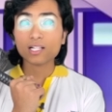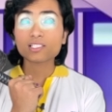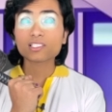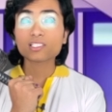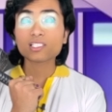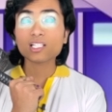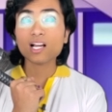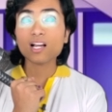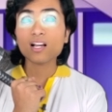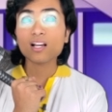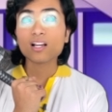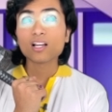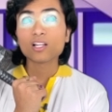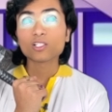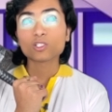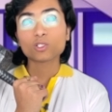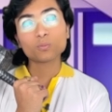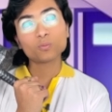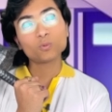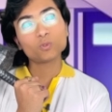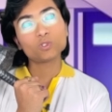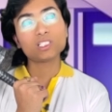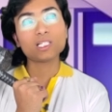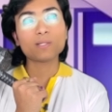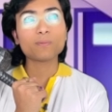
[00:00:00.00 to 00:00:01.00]
अच्छा तो
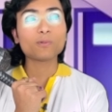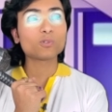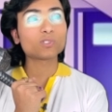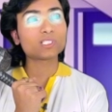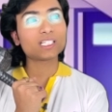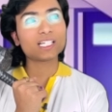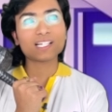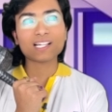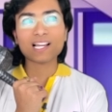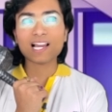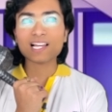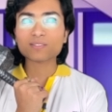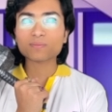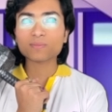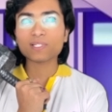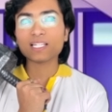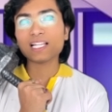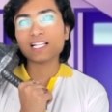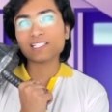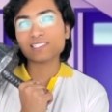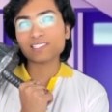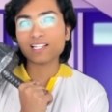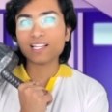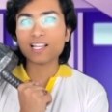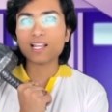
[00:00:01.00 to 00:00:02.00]
मुझे भी उनकी क्लास में
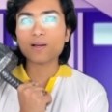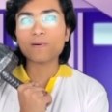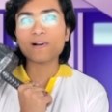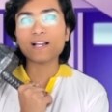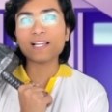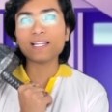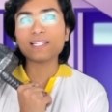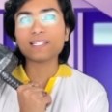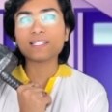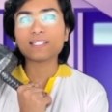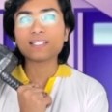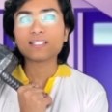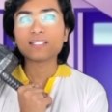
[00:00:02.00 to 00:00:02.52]
ले चलना भाई